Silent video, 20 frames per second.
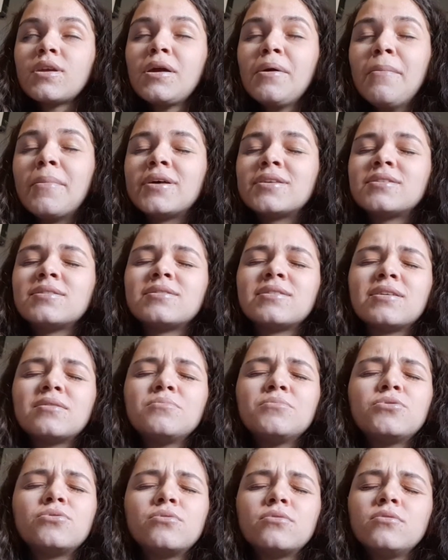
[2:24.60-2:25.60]
Mas tá sendo
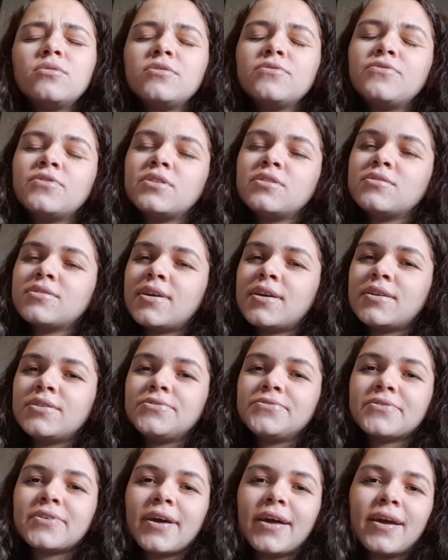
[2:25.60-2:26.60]
é muito difícil,
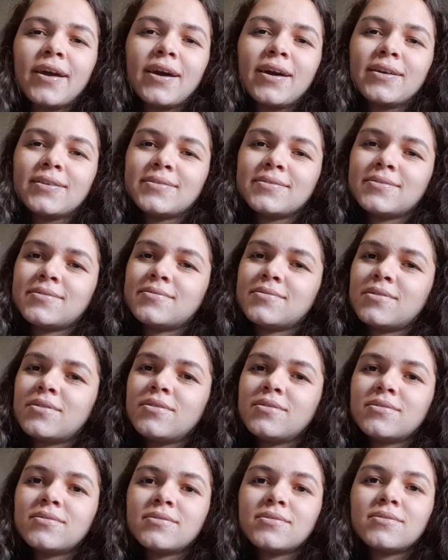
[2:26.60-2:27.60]
gente, ficar em casa.
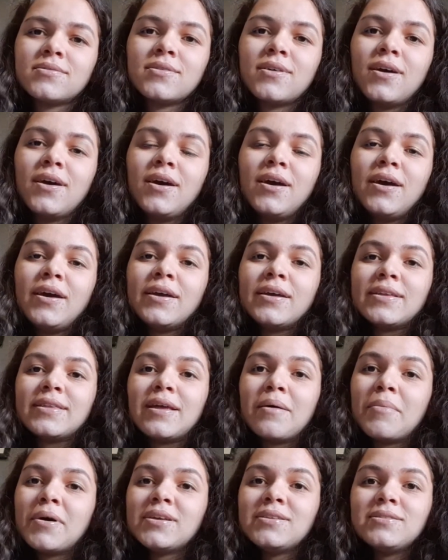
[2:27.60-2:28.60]
Nossa, ainda
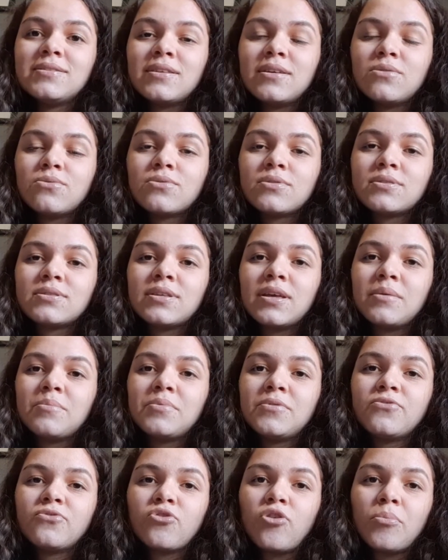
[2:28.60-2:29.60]
mais eu, que
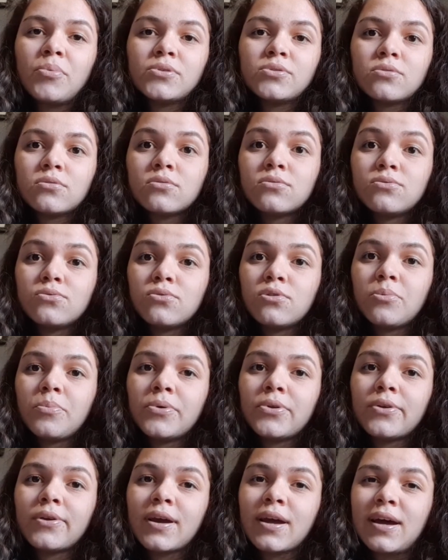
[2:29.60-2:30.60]
sempre fui uma pessoa que nunca
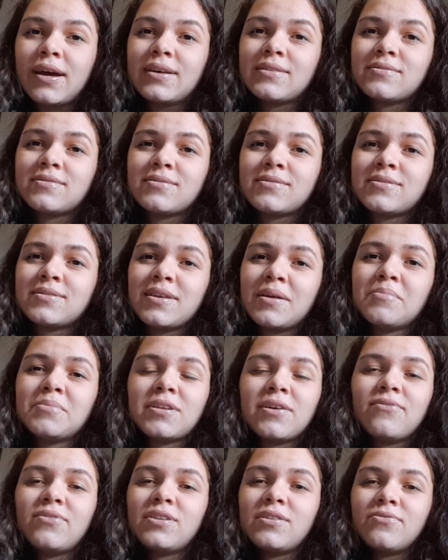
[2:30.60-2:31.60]
parou em casa, que sempre
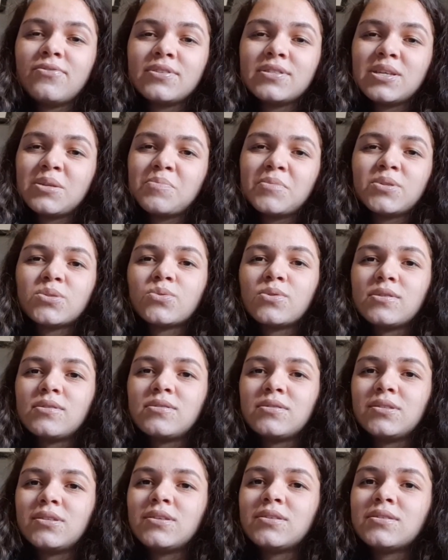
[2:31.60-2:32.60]
tava ali fazendo minhas
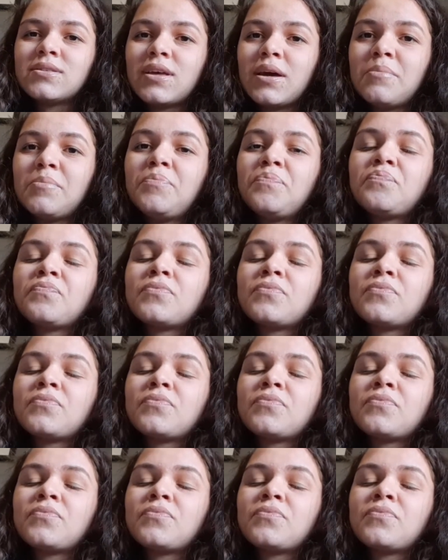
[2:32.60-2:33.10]
coisinhas, sabe?